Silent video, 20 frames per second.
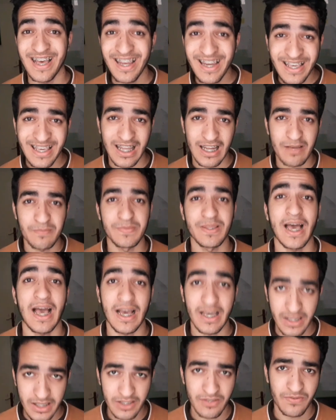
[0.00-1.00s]
هل الكلام ده
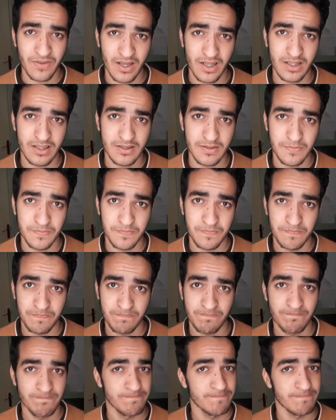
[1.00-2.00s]
حقيقي فعلا
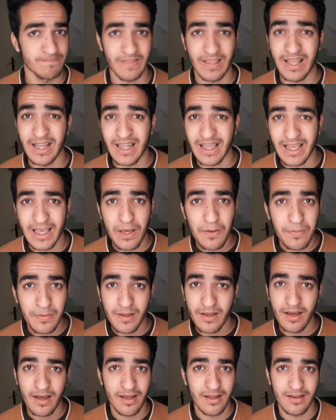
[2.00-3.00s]

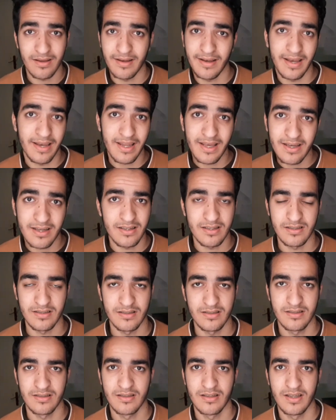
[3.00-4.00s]
الاجابه لا
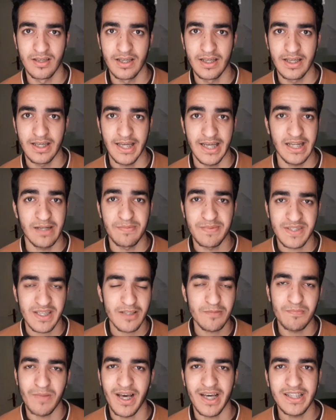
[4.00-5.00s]
احنا من
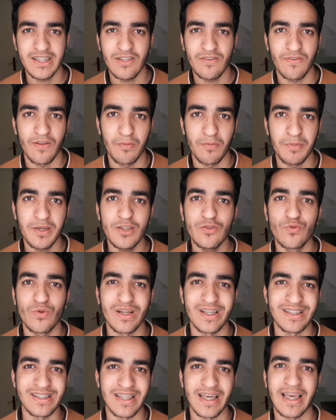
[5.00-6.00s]
ساعه ما قعدنا في البيت
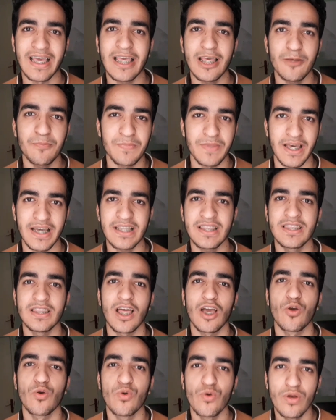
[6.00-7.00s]
والانتاجيه
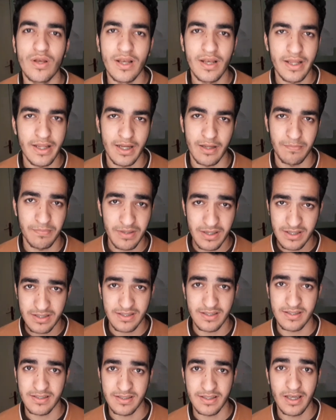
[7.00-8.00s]
بتاعتنا كلنا بلا
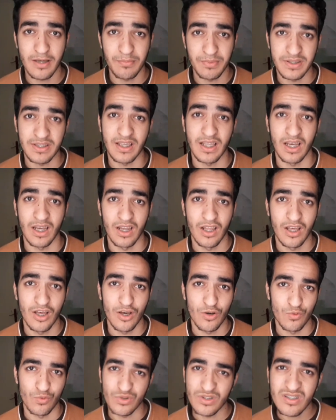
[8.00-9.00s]
استثناء بتقل
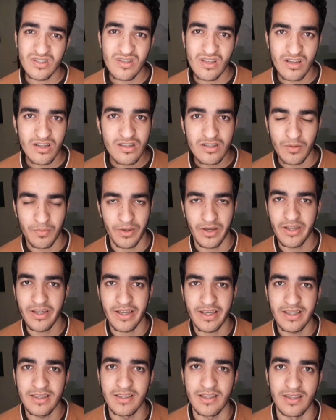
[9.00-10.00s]
ودي ظاهره طبيعيه
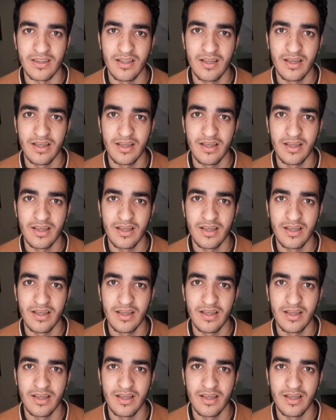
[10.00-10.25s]
جدا